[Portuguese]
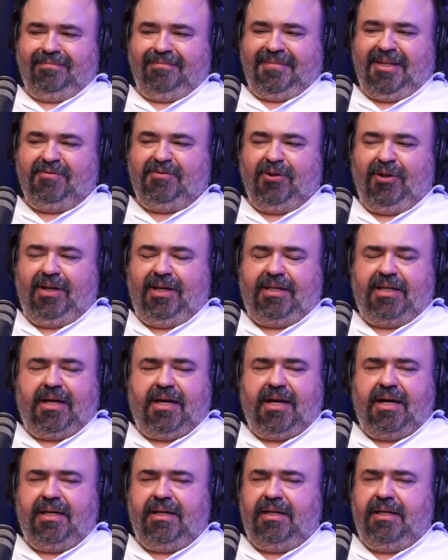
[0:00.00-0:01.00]
aí vou
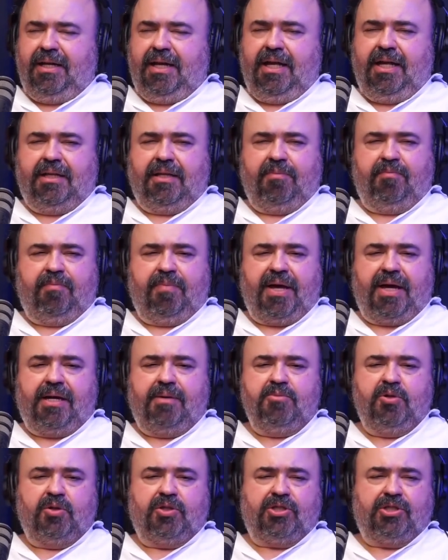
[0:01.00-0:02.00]
letra, ah, ele entra, ele pega
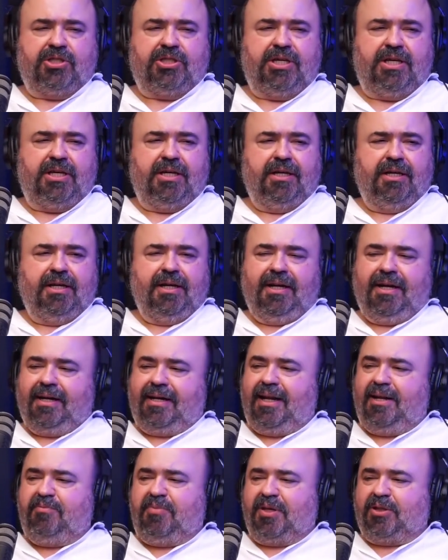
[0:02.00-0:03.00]
a mocinha,
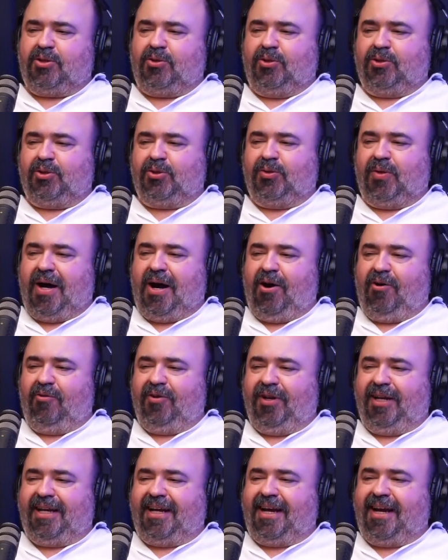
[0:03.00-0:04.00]
aquele pescoço
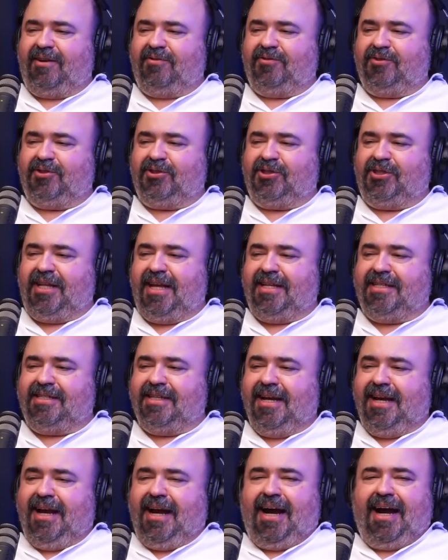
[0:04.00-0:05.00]
alvo, ele crava os
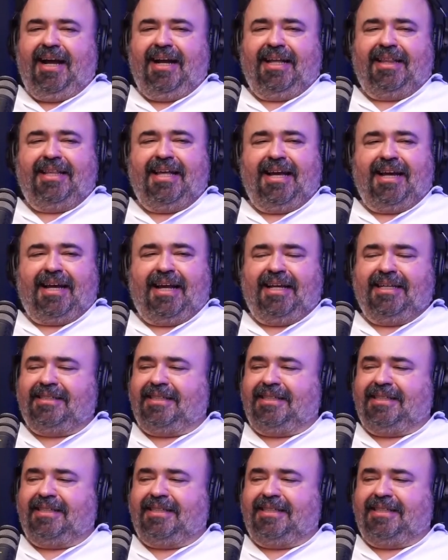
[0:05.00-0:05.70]
dentes, aí ela tem aquela